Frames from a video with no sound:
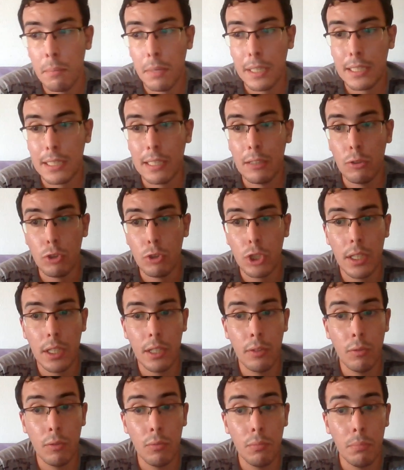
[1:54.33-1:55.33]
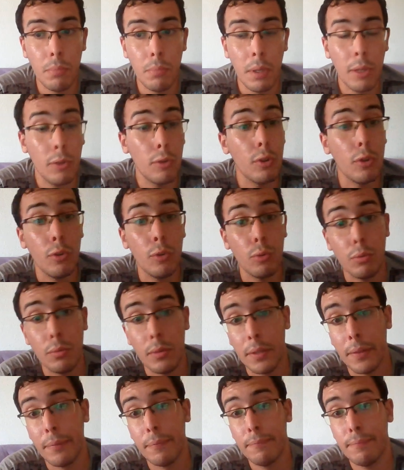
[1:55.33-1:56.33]
basándose en un vídeo de
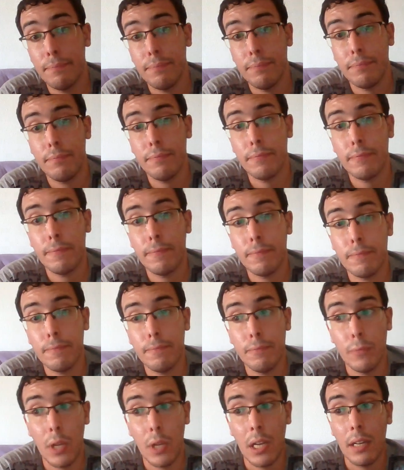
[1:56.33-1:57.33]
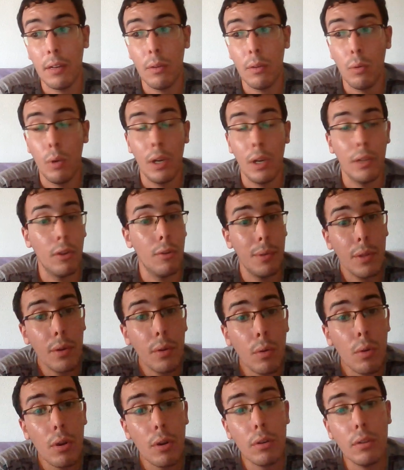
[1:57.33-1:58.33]
YouTube. No han jugado al
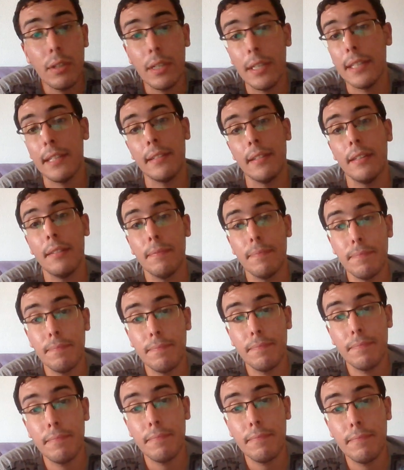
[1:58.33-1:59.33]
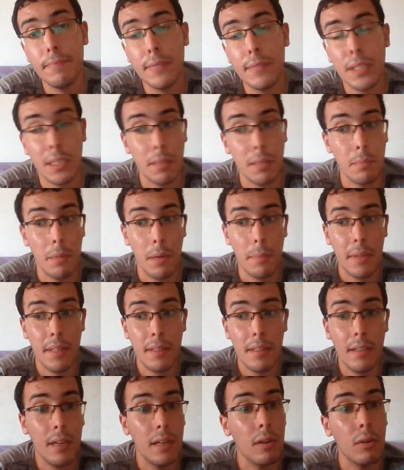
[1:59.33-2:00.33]
videojuego ni nada.
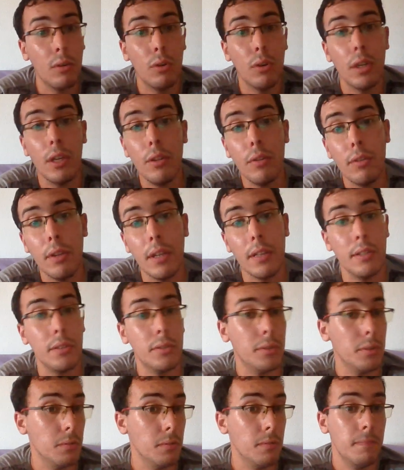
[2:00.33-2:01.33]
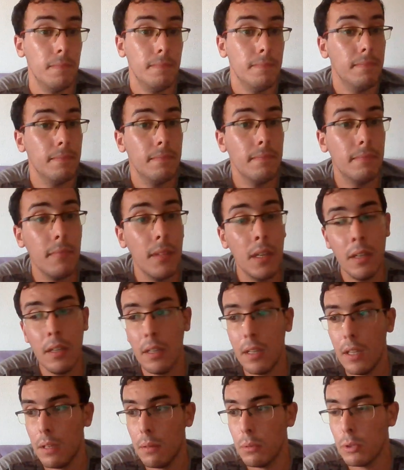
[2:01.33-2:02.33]
Simplemente han cogido y han dicho,
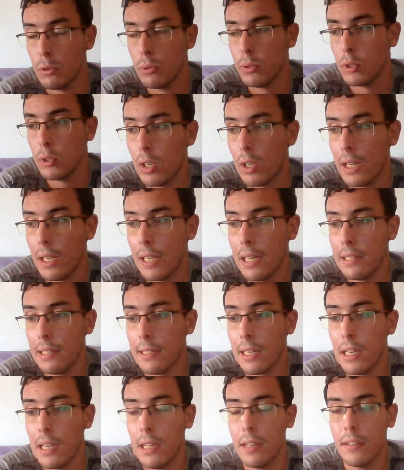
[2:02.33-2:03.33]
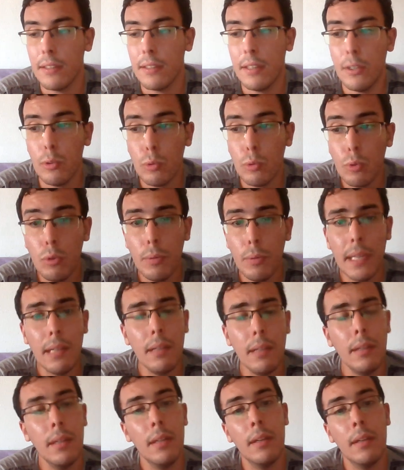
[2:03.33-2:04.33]
hemos aquí el trailer de YouTube,
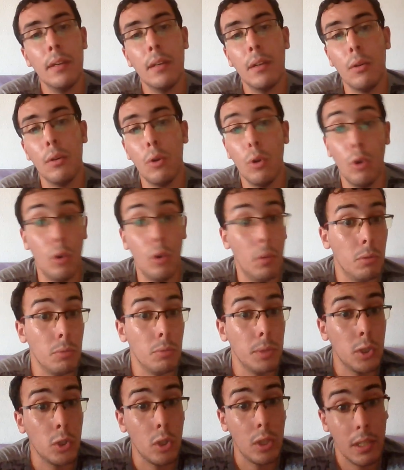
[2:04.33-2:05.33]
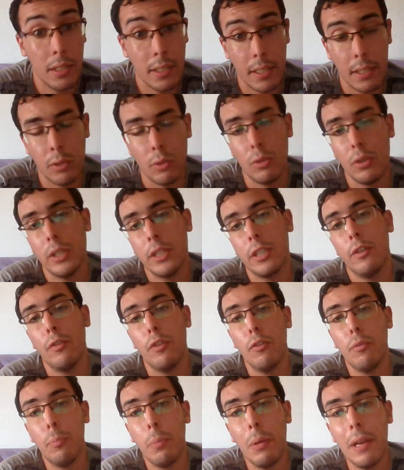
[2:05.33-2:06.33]
o lo hemos visto en el directo de
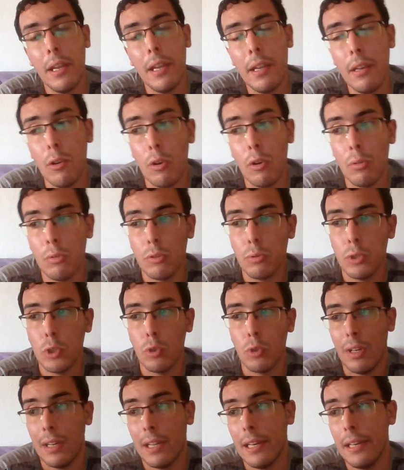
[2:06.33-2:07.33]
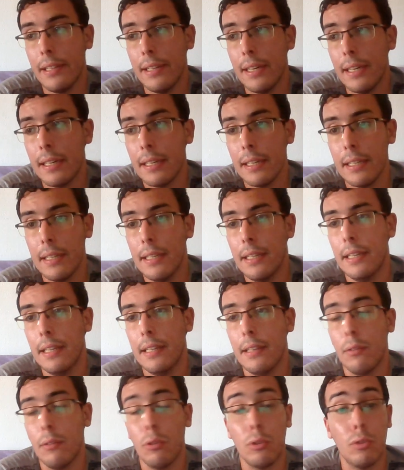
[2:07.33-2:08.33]
of Play lo hemos visto en una calidad
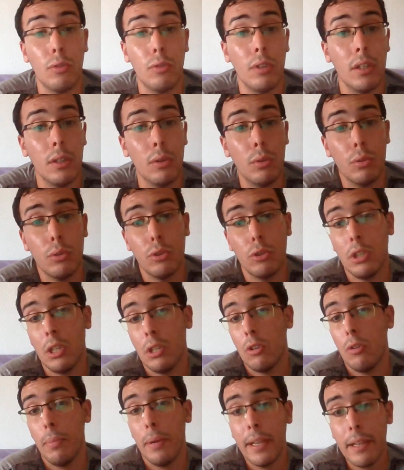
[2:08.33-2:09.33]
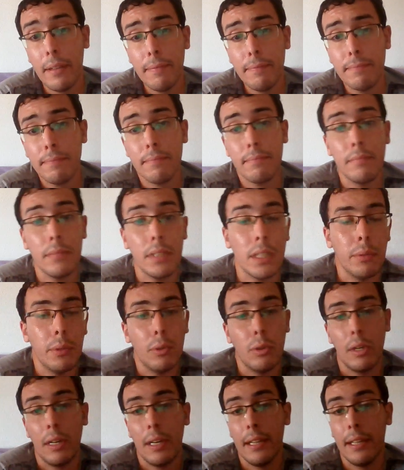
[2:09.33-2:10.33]
eh, de 400 y algo P,
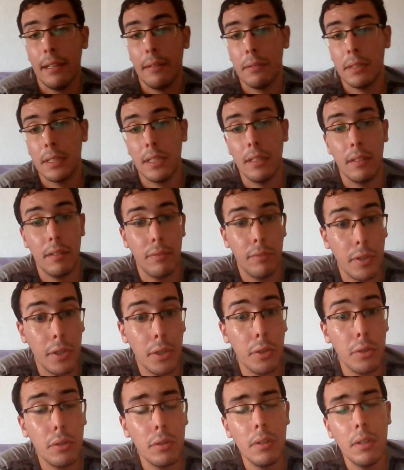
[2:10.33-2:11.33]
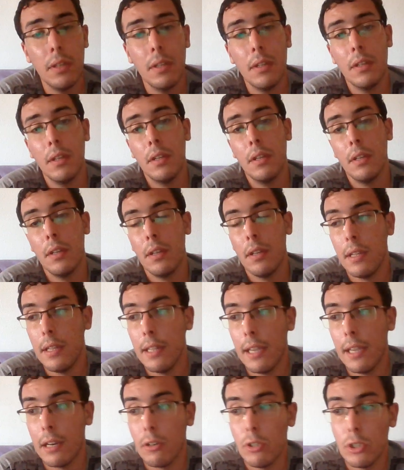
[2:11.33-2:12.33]
básicamente una calidad bastante inferior, y
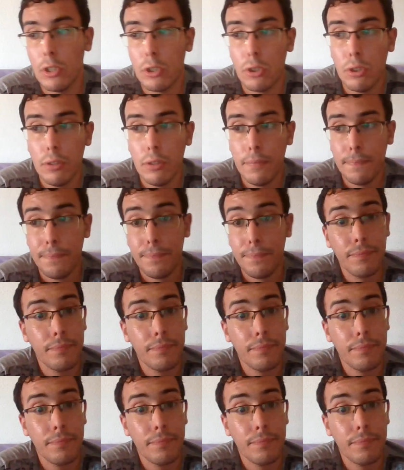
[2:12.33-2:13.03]
ya con eso,